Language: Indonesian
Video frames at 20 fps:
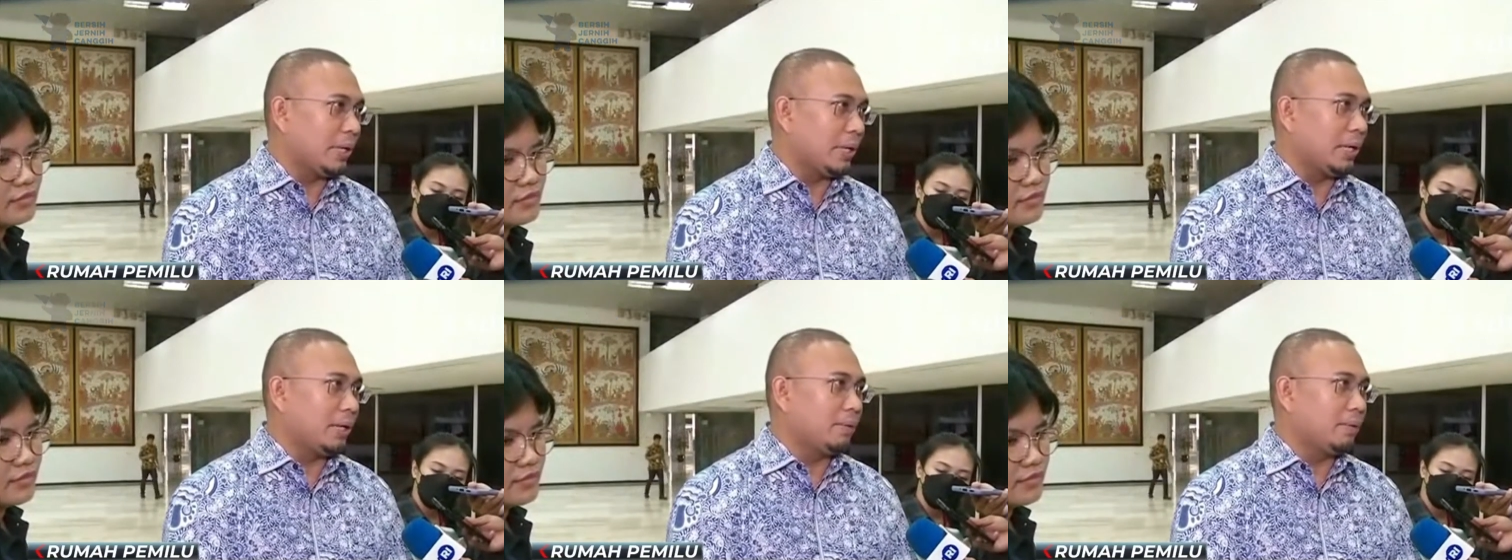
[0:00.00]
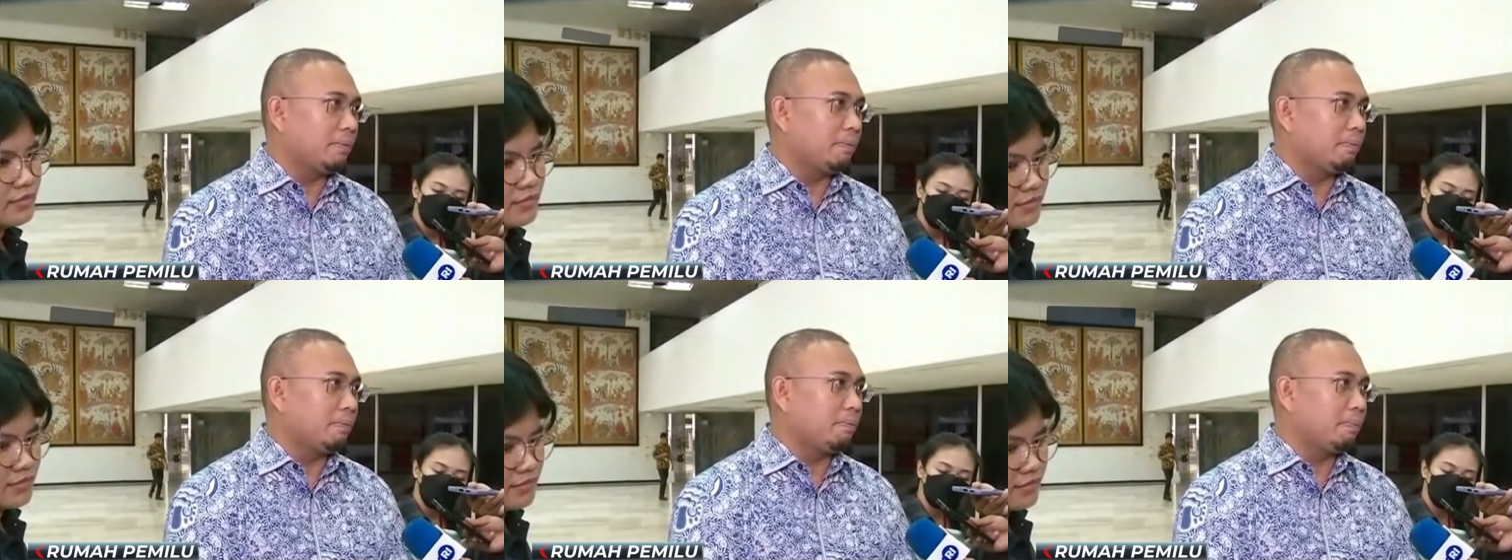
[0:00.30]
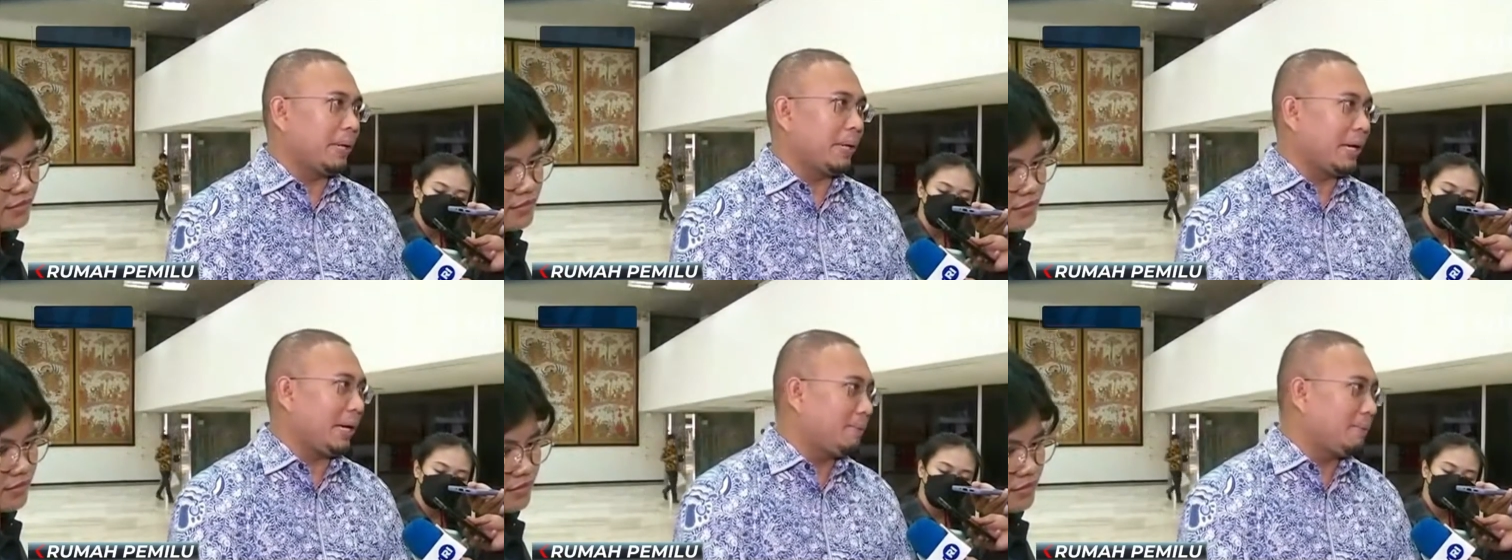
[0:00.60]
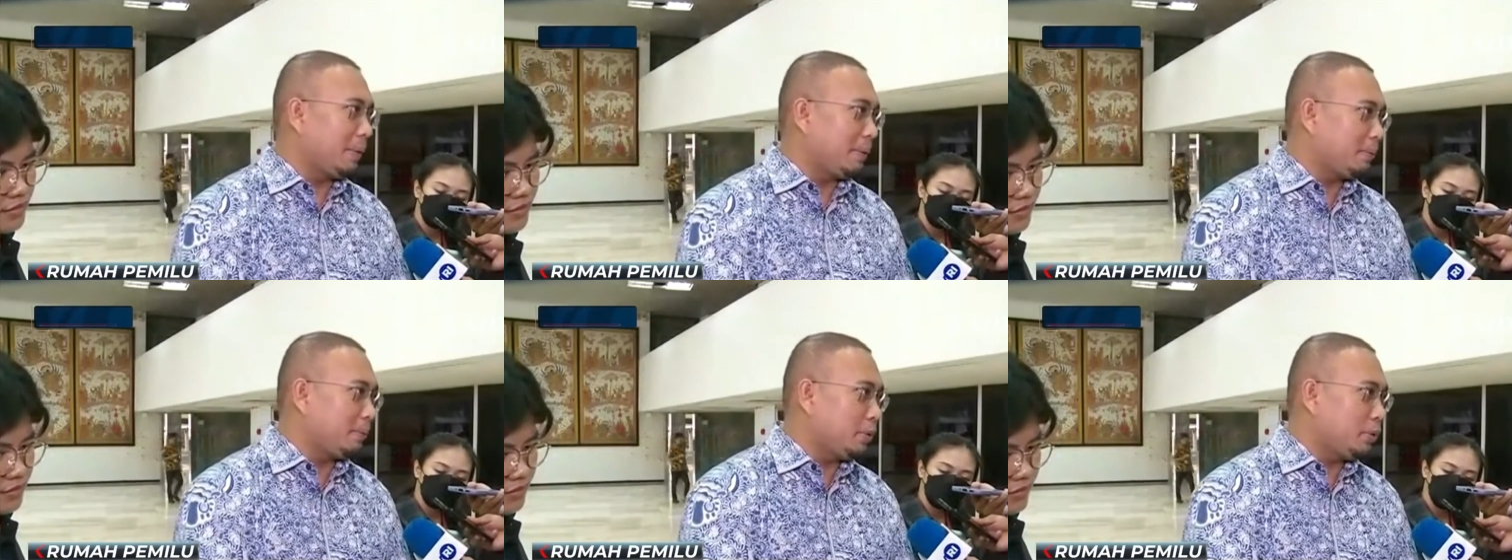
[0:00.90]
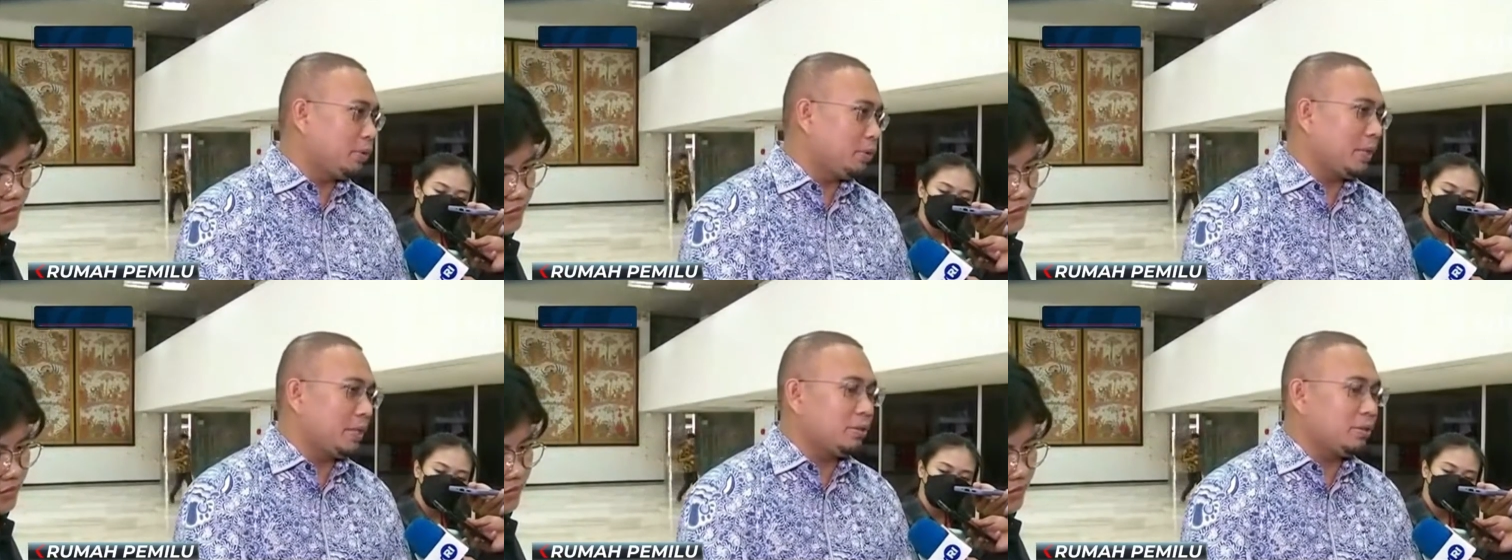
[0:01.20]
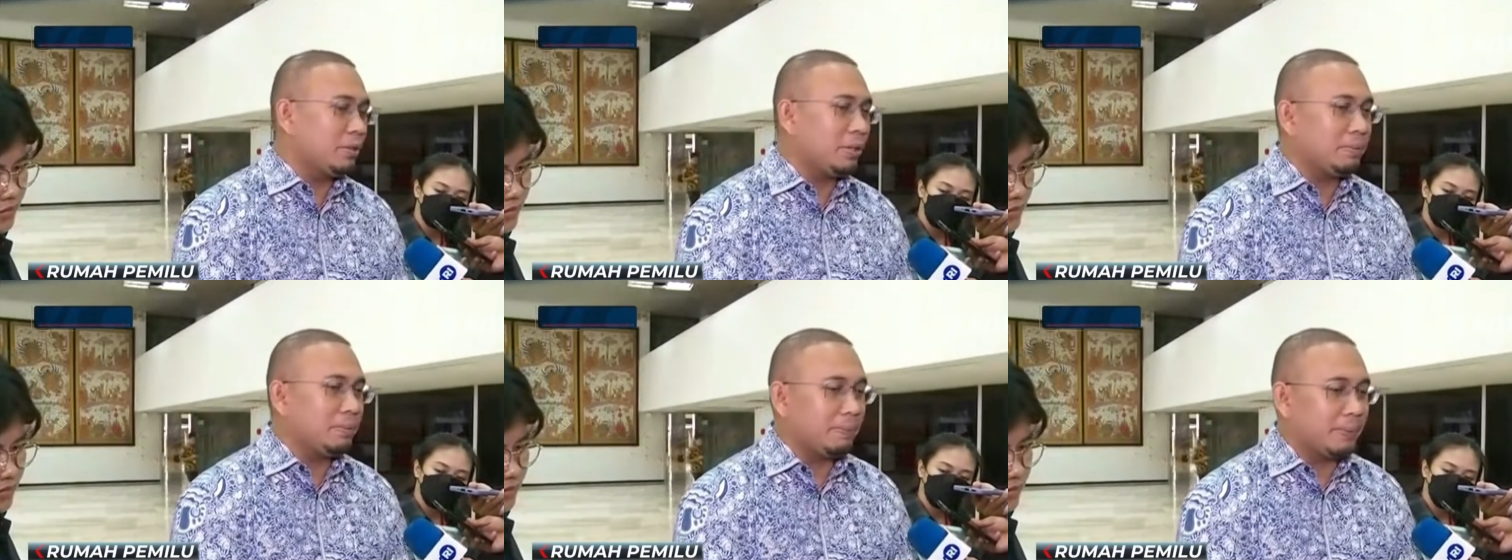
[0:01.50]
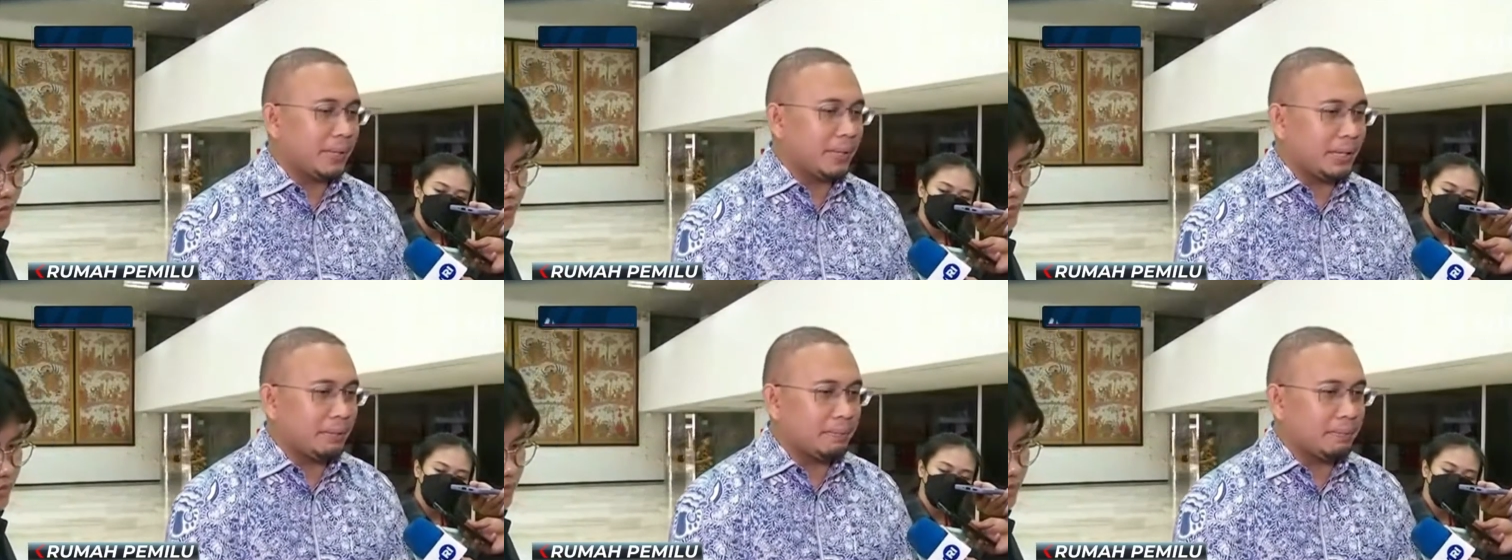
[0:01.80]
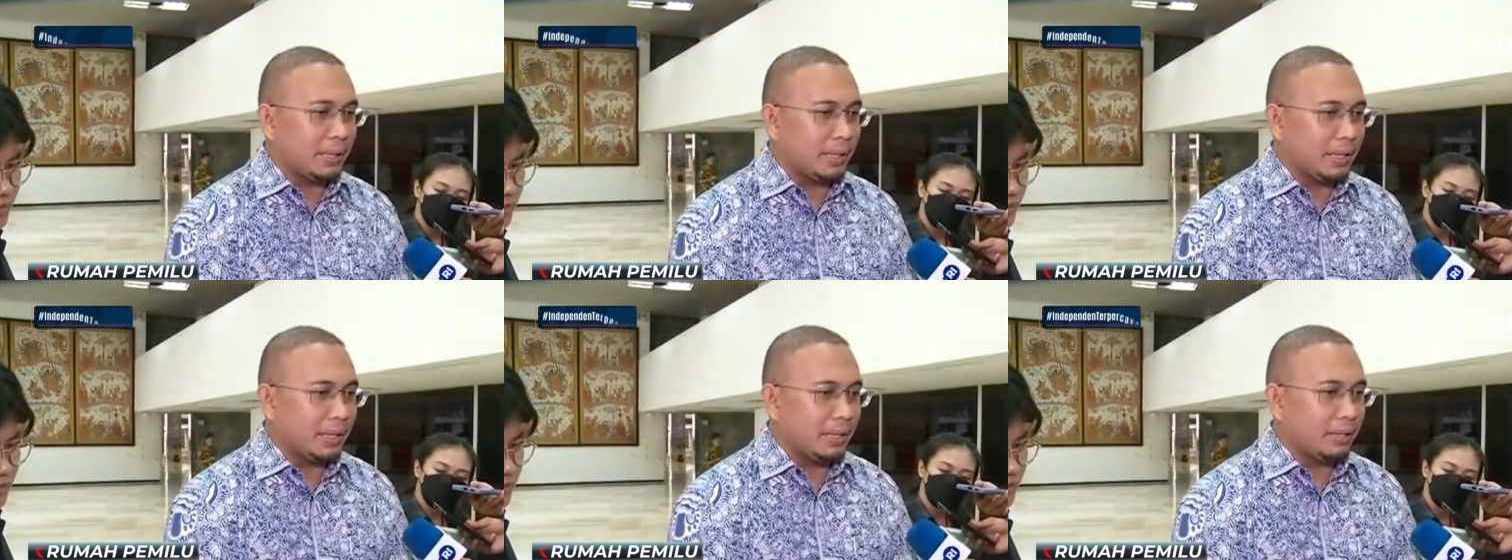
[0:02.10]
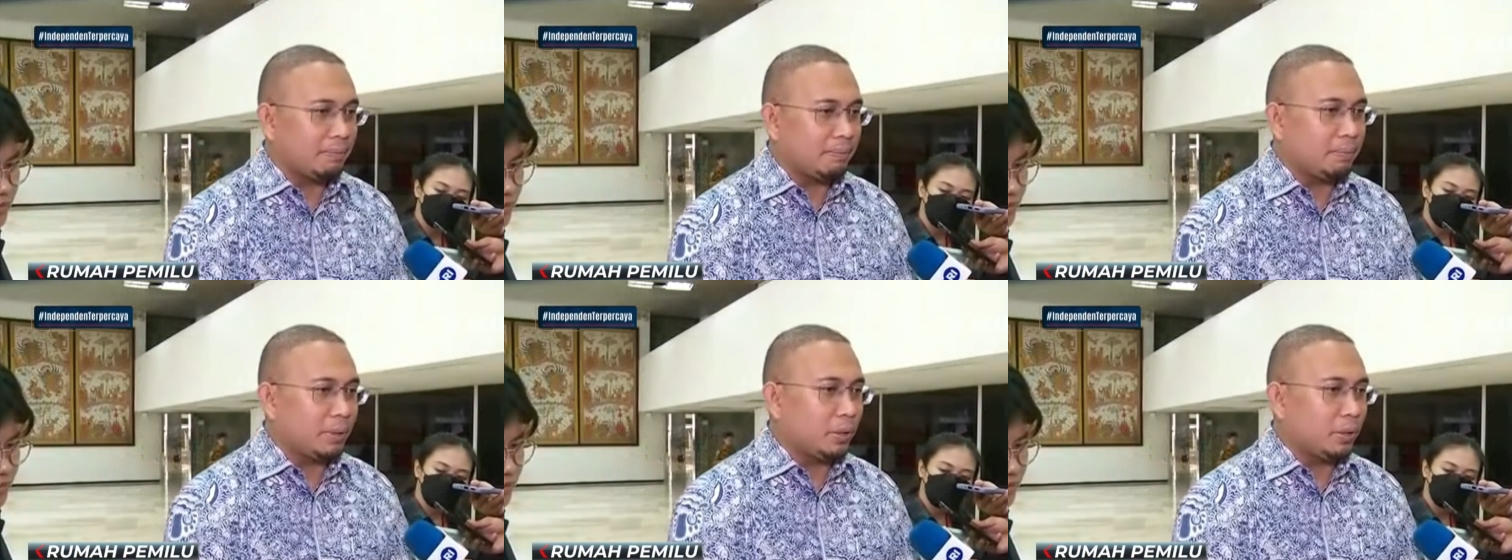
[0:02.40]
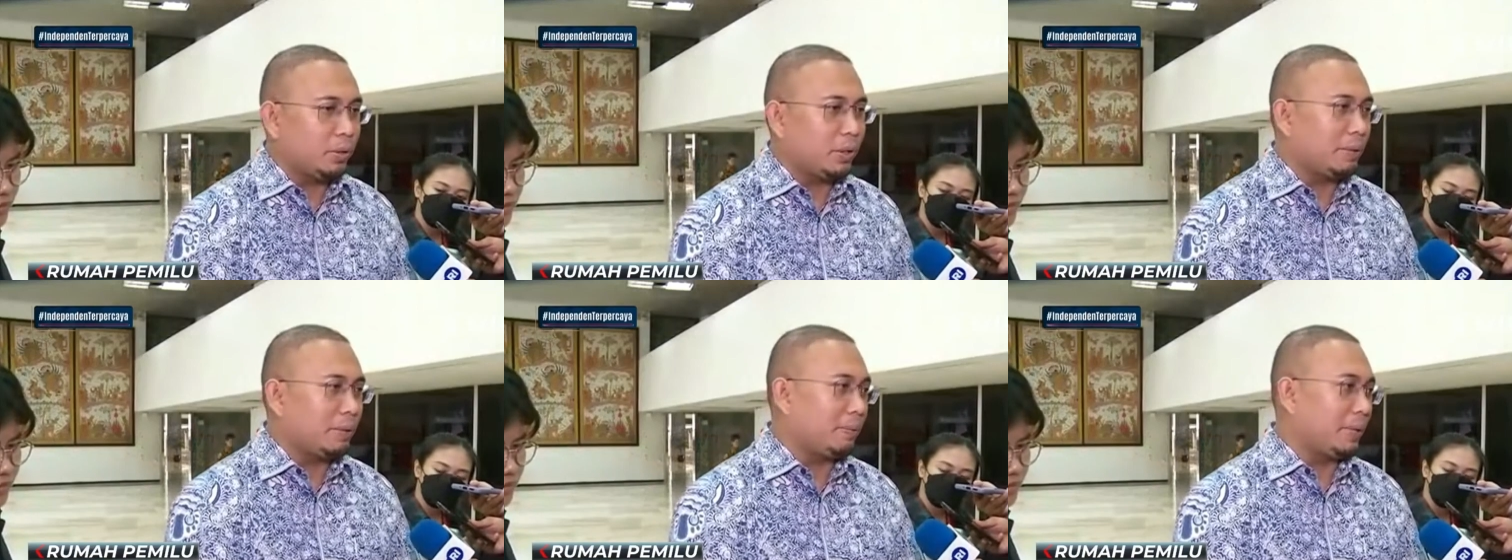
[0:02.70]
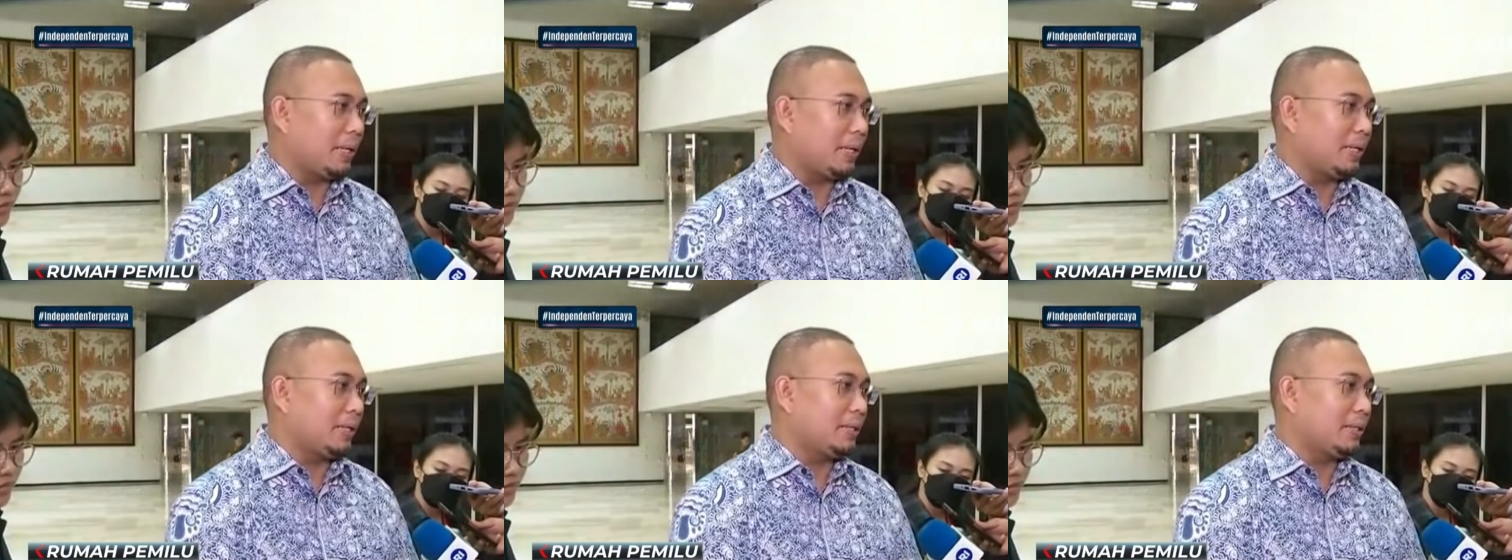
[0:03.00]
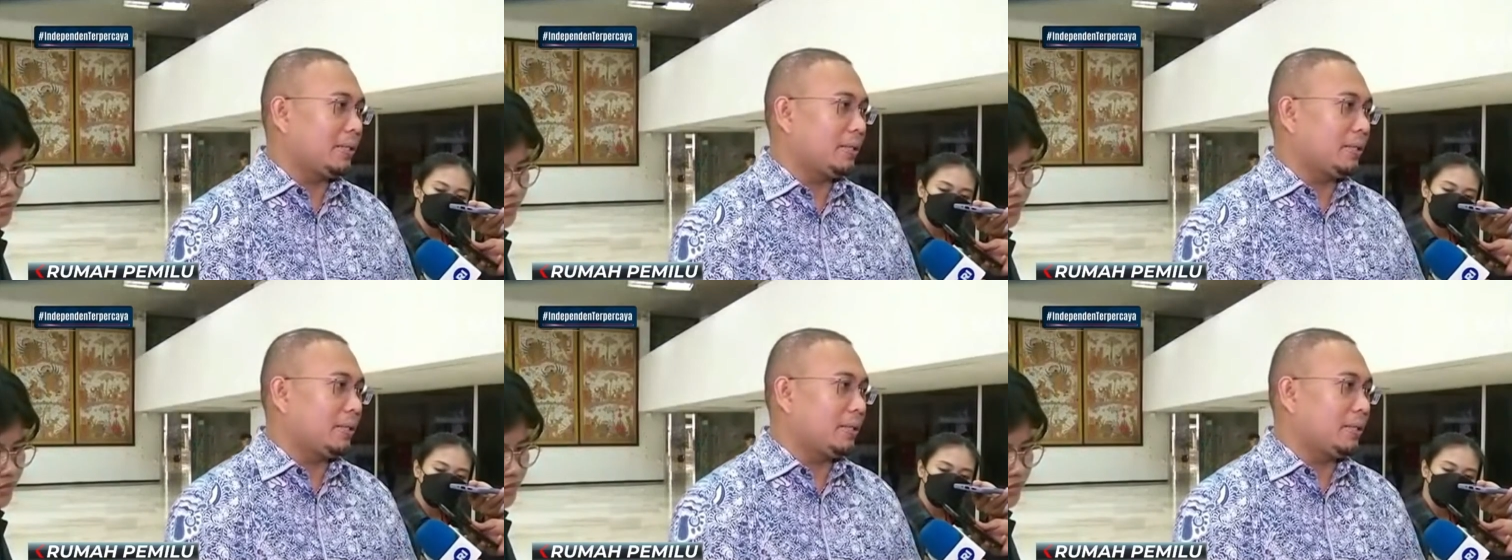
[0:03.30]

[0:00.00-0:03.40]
dan PKB pun juga sudah memberikan mandat penuh kepada